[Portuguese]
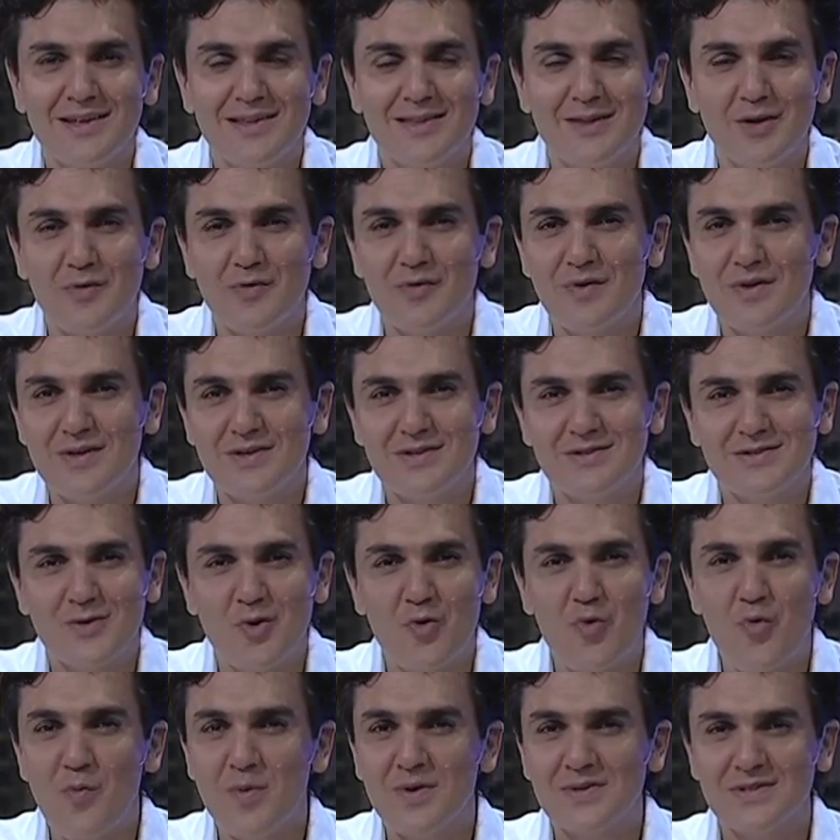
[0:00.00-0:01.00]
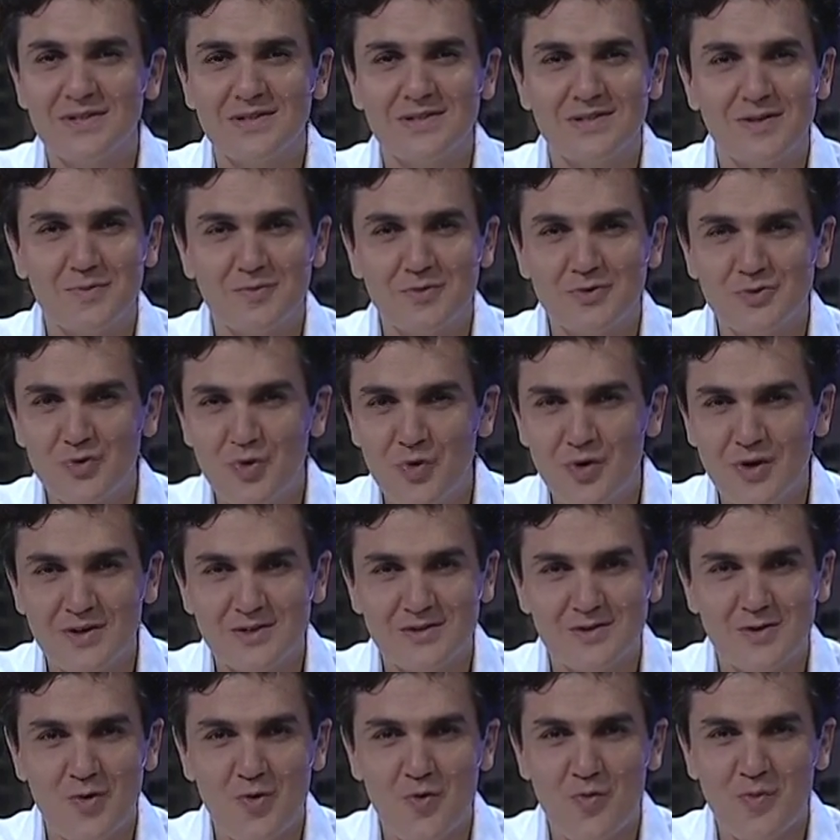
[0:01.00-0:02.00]
talvez algumas
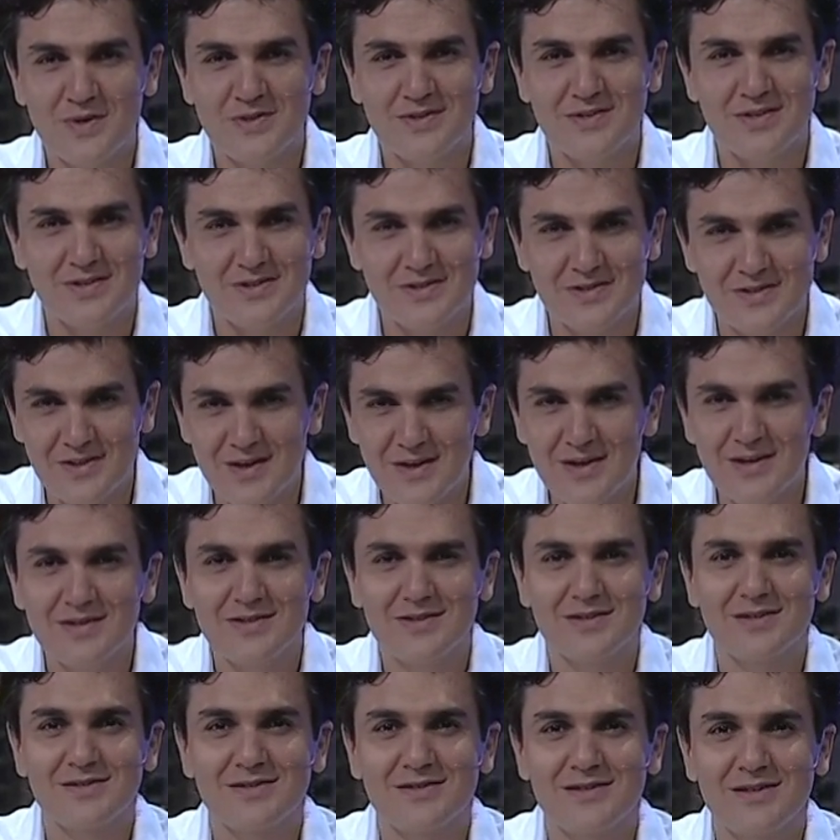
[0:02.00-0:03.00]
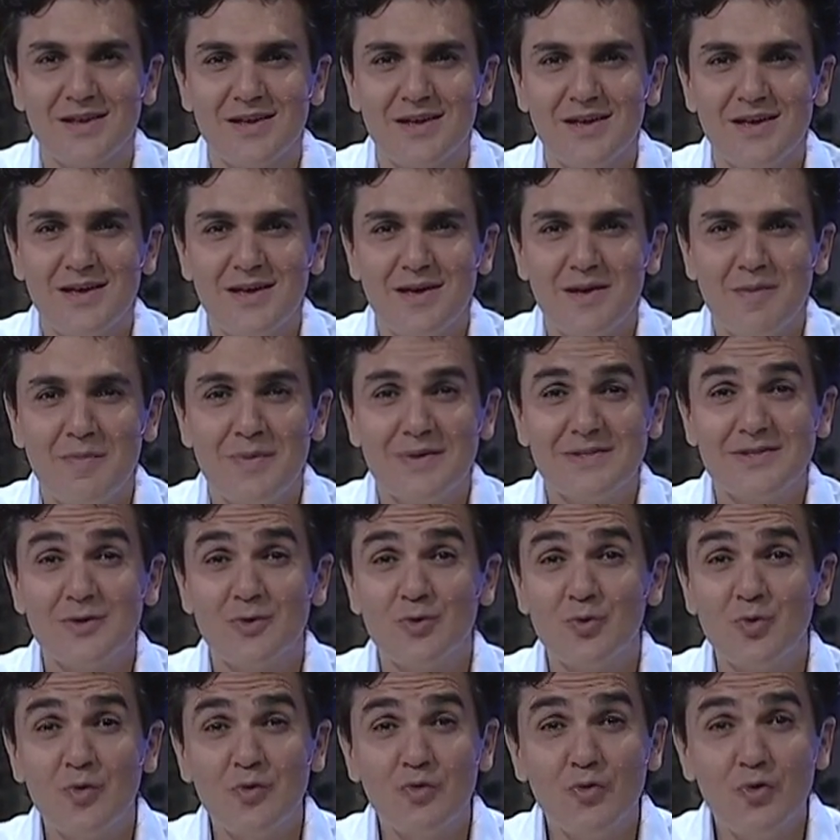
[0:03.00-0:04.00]
decepções, algumas tristezas, mas é
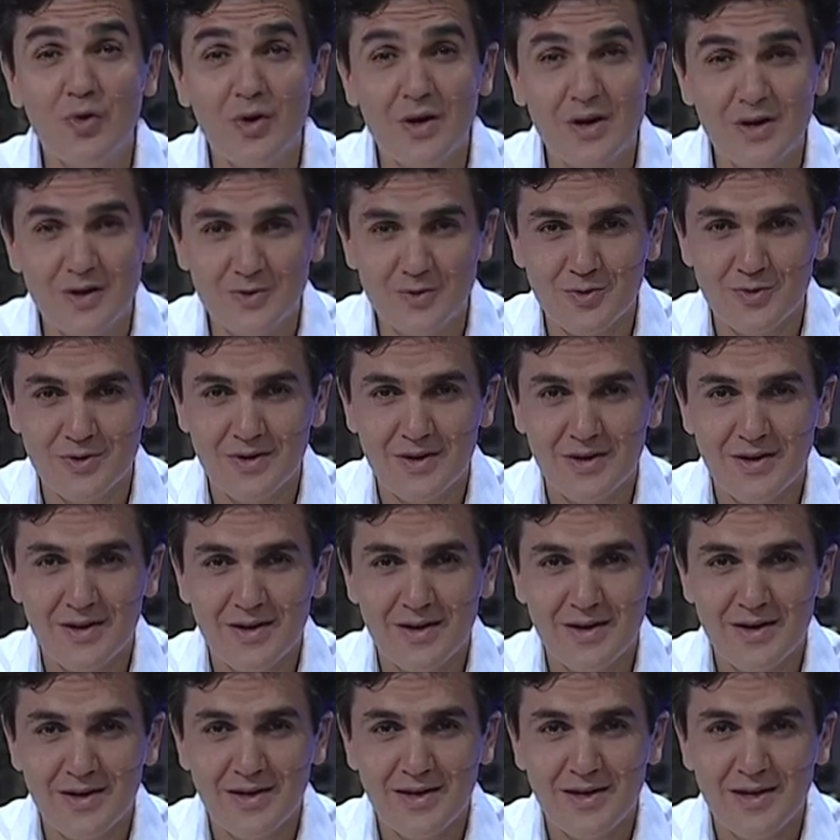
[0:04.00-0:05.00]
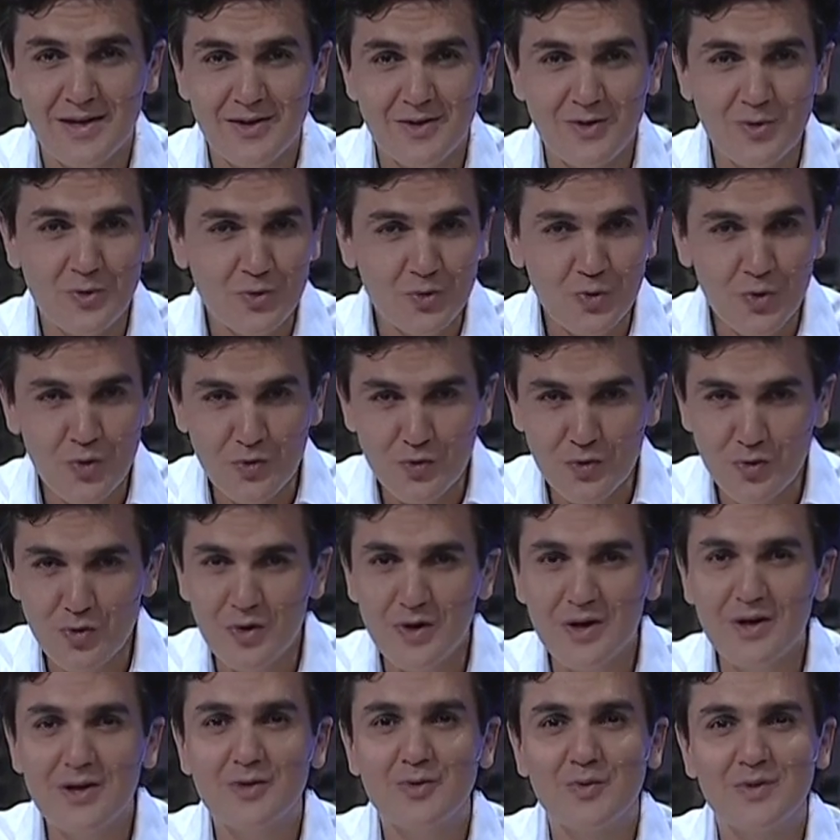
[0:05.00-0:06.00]
um novo ano. E em um novo
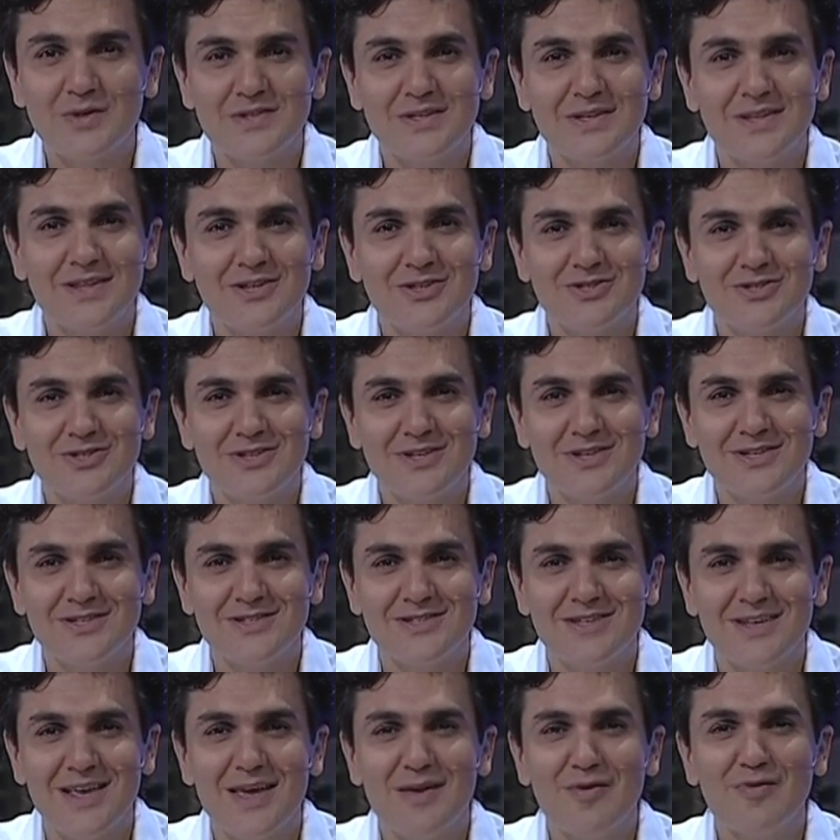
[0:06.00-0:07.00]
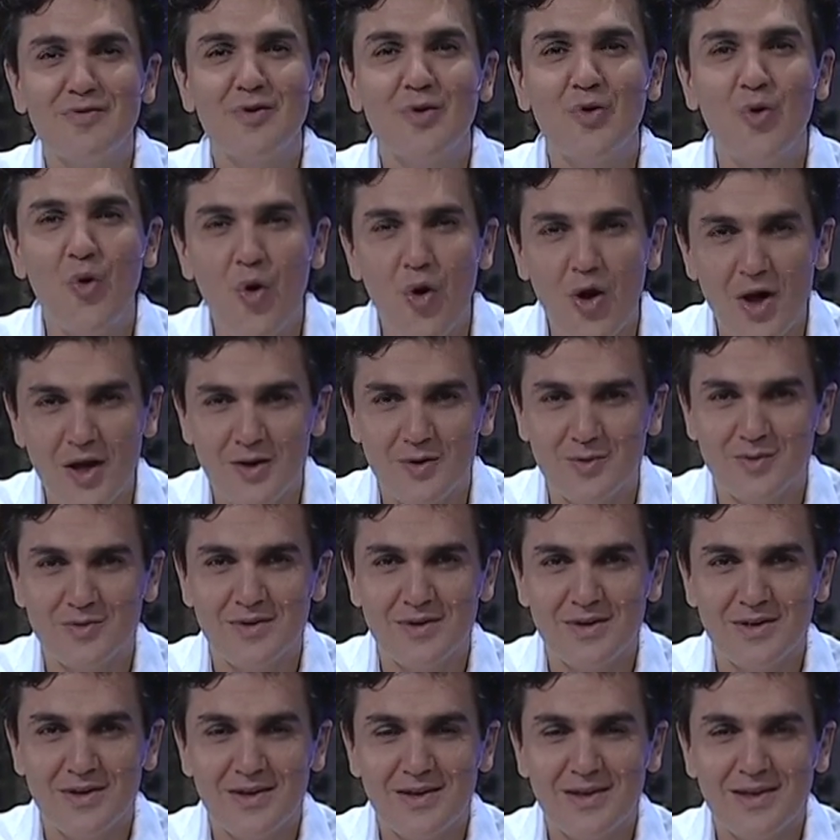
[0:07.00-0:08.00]
ano as energias se revigoram.
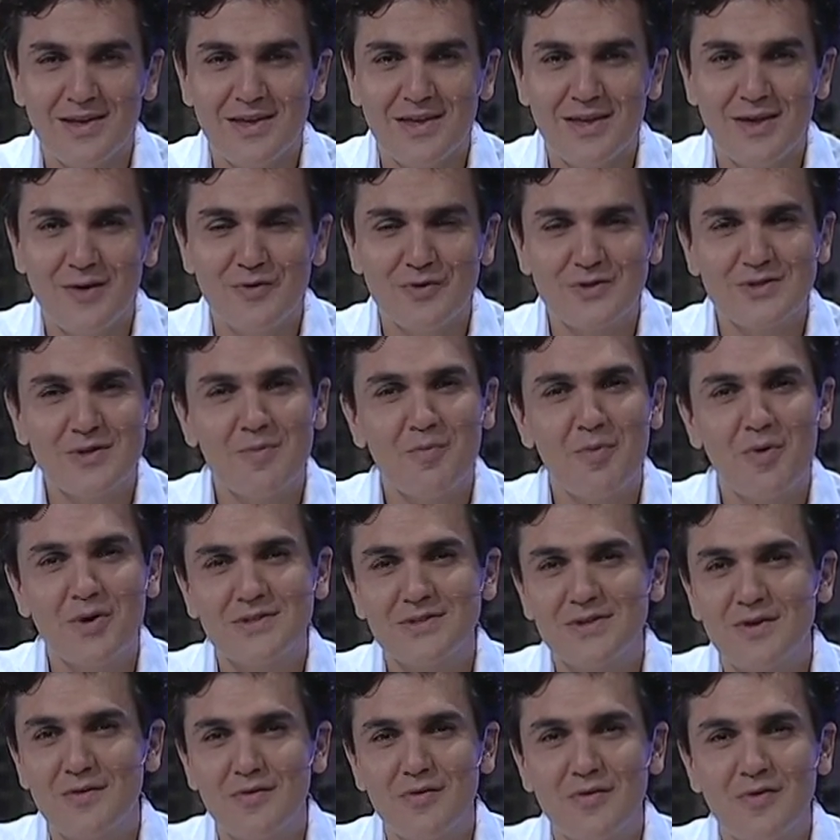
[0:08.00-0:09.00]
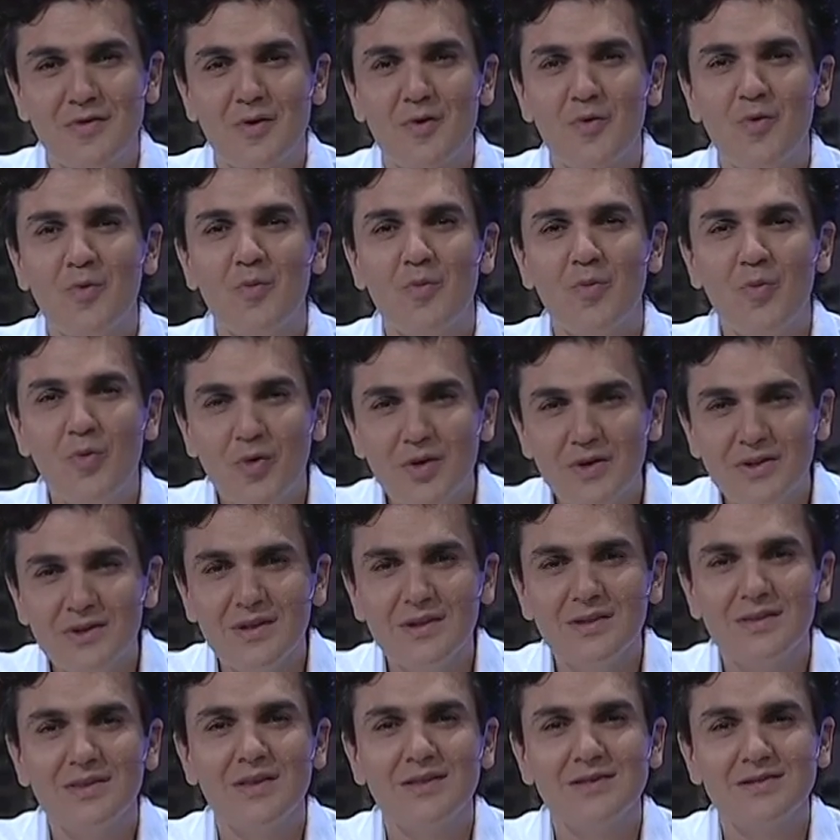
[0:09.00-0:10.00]
Que você possa viver com
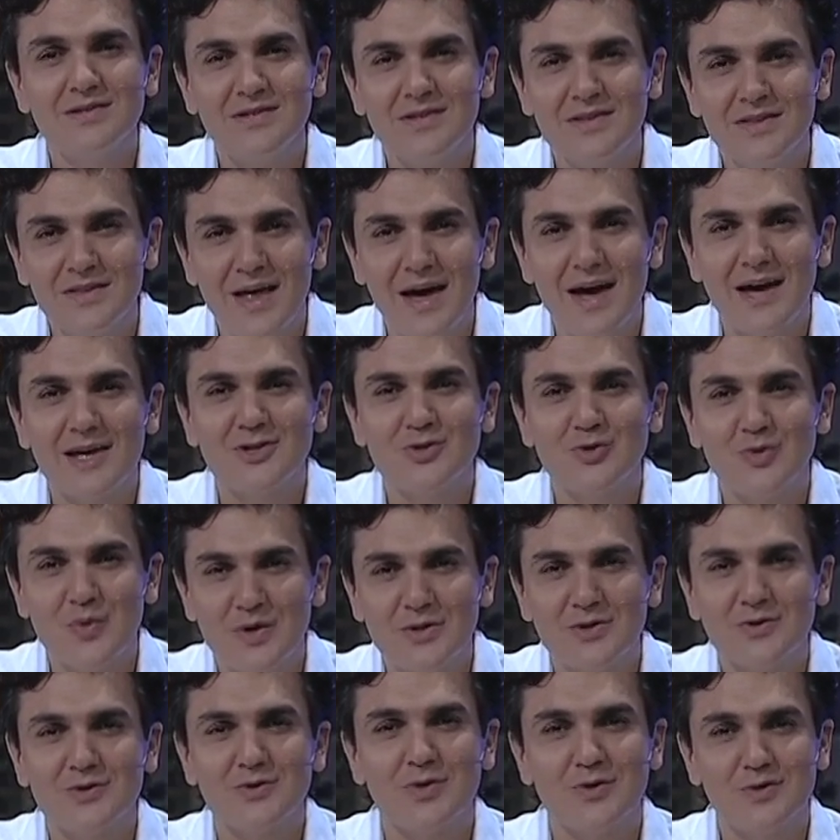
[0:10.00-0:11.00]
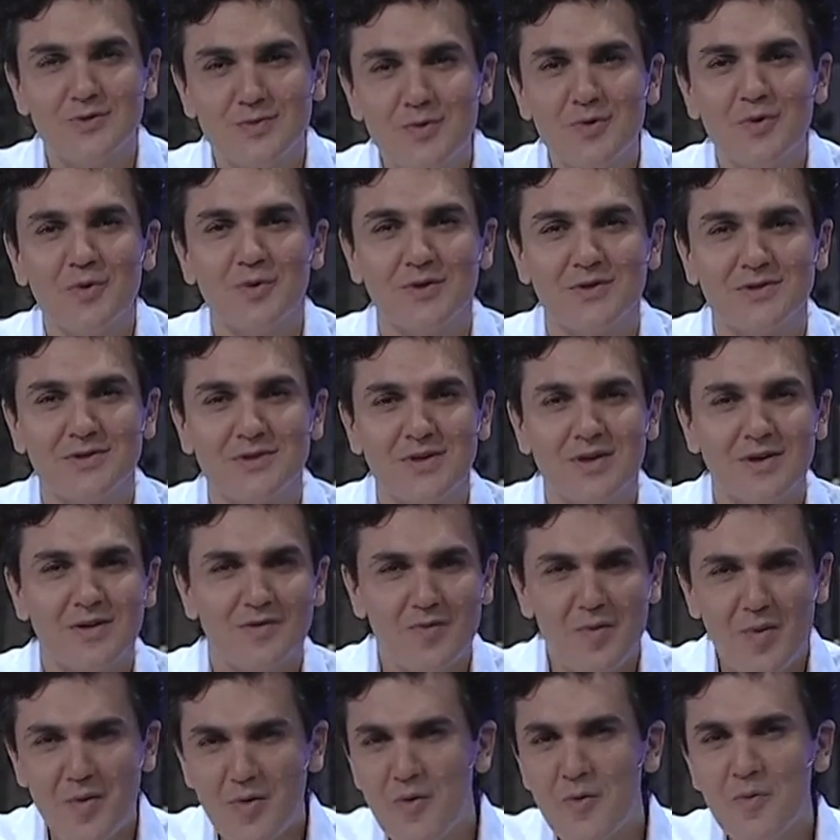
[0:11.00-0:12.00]
muita intensidade o ano de 2011.
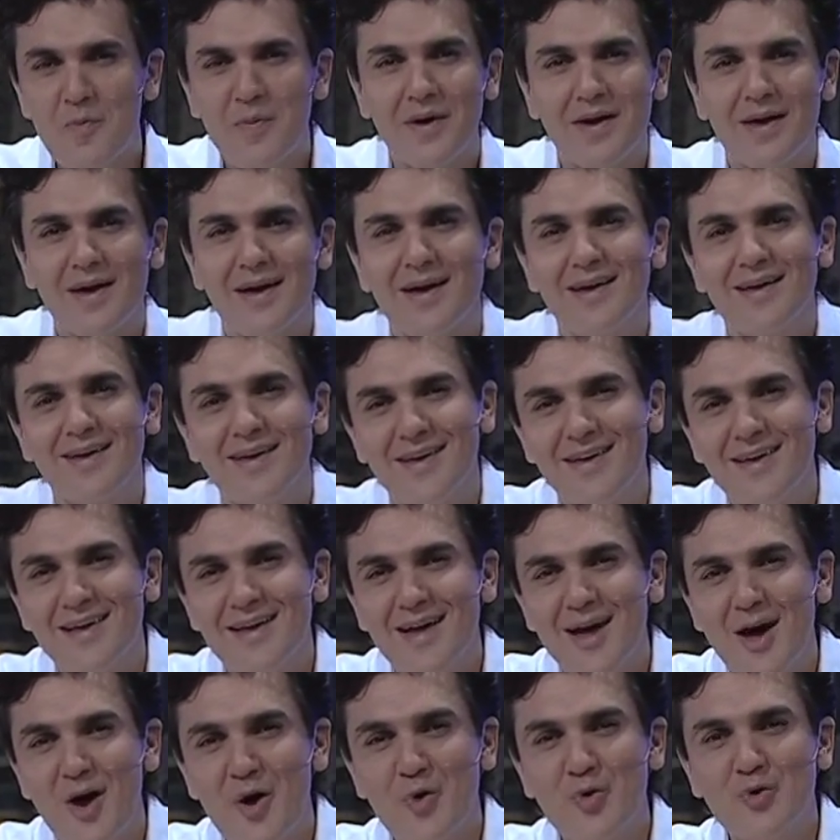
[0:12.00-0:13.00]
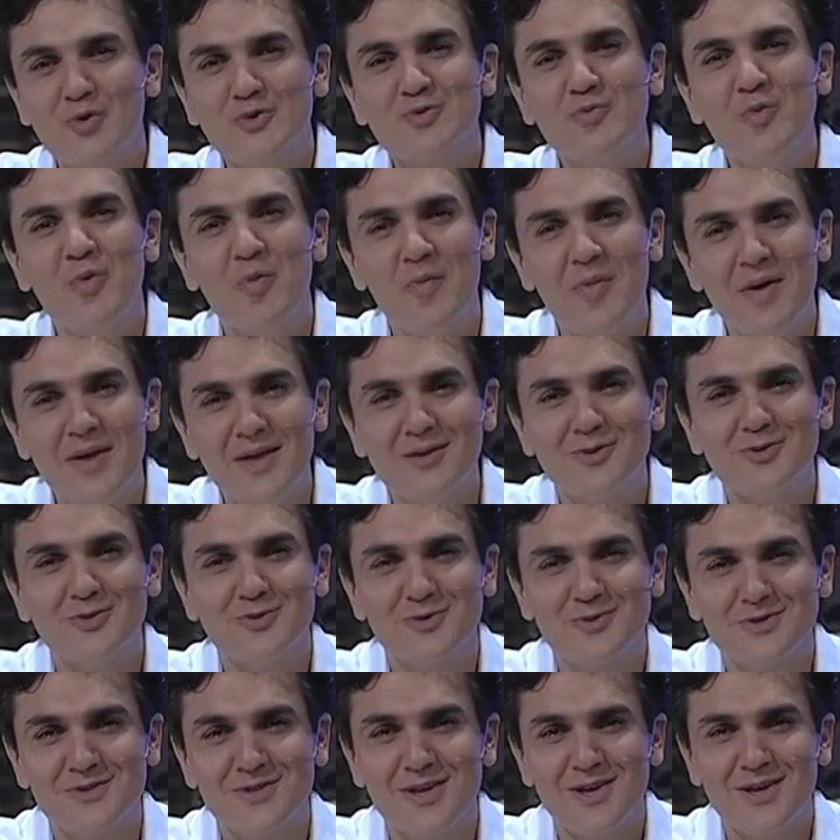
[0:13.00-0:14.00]
Vamos acompanhar alguns
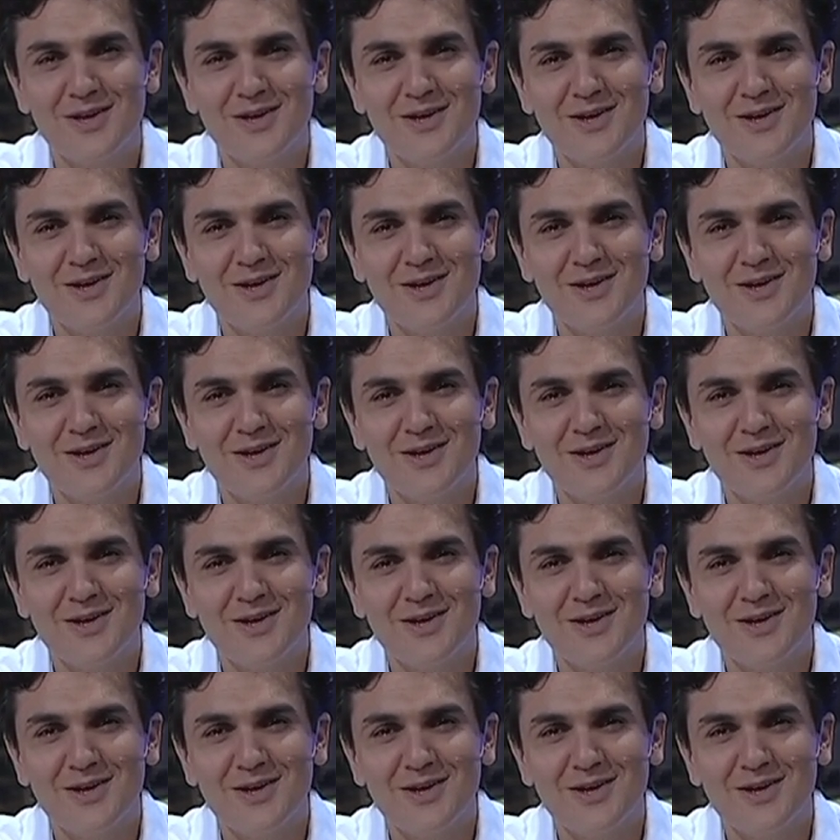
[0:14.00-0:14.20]
momentos